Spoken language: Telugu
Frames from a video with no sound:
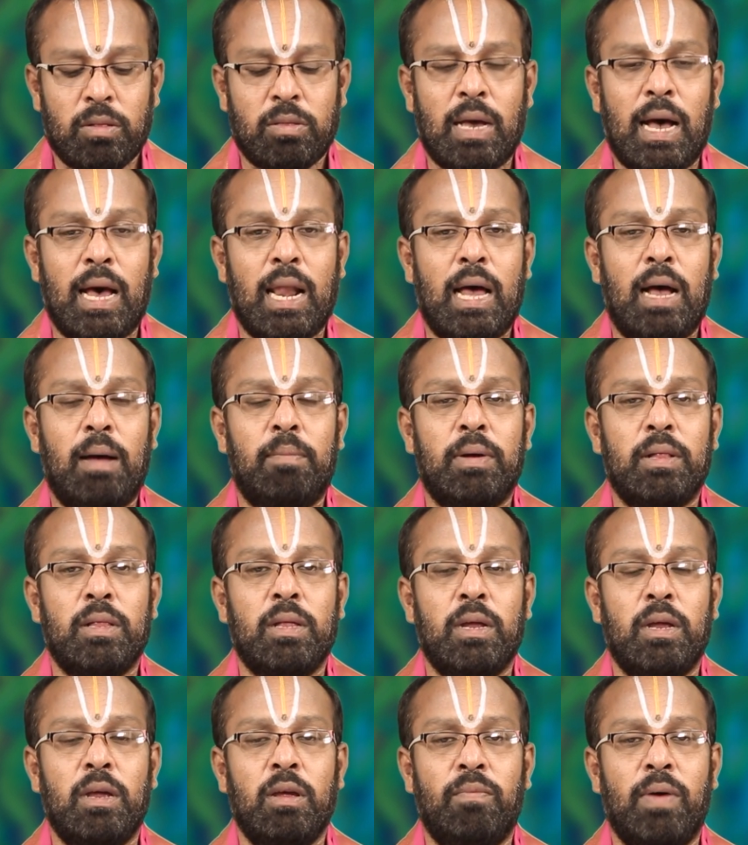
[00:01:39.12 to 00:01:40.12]

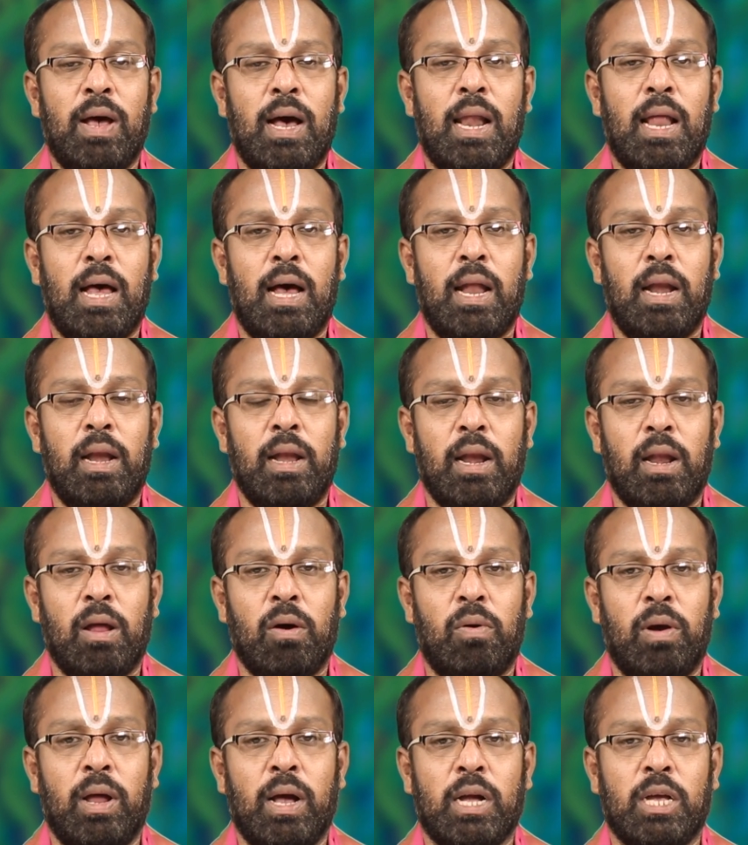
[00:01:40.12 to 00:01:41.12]
చాలామంది ఇవాళ నిన్న
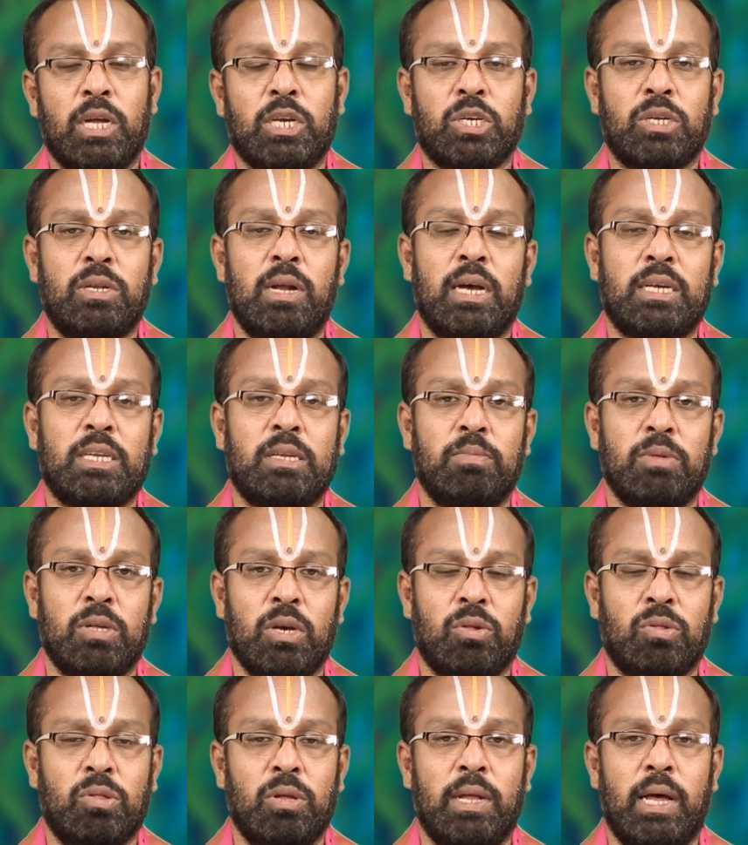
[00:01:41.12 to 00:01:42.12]
కూడా కృష్ణాష్టమి
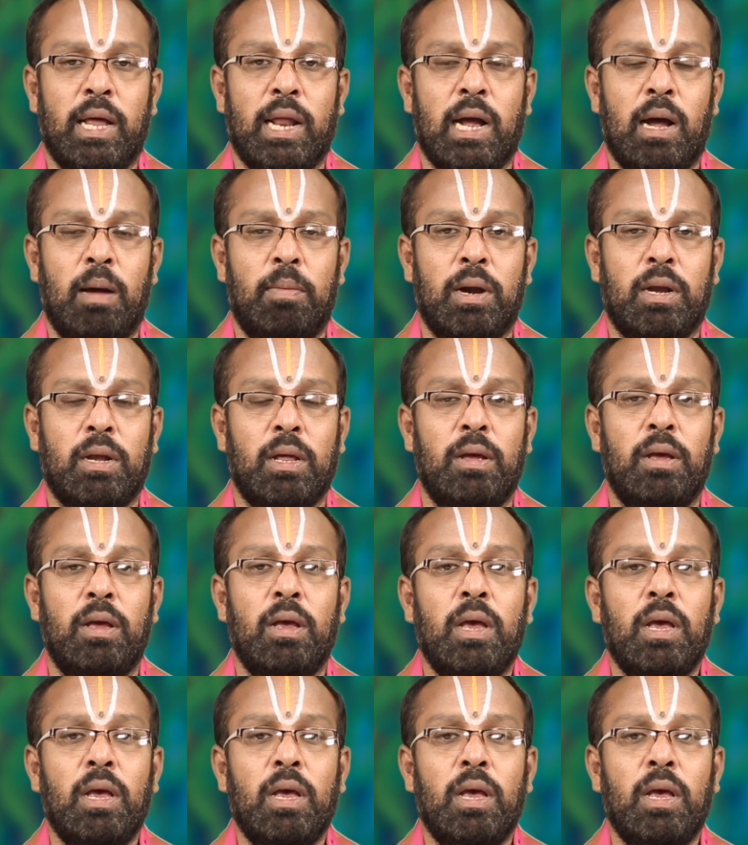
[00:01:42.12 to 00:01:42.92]
చేస్తున్నారు కాబట్టి